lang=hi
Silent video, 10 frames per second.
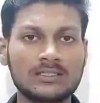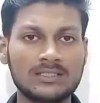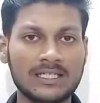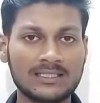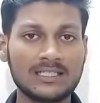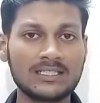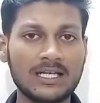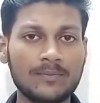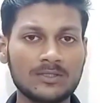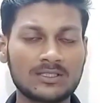जैसे
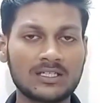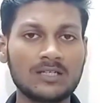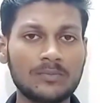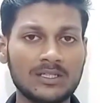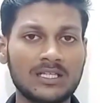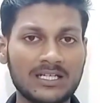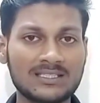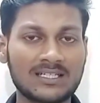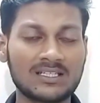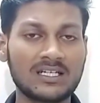कि आप स्क्रीन पे
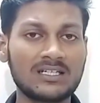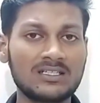देख सकते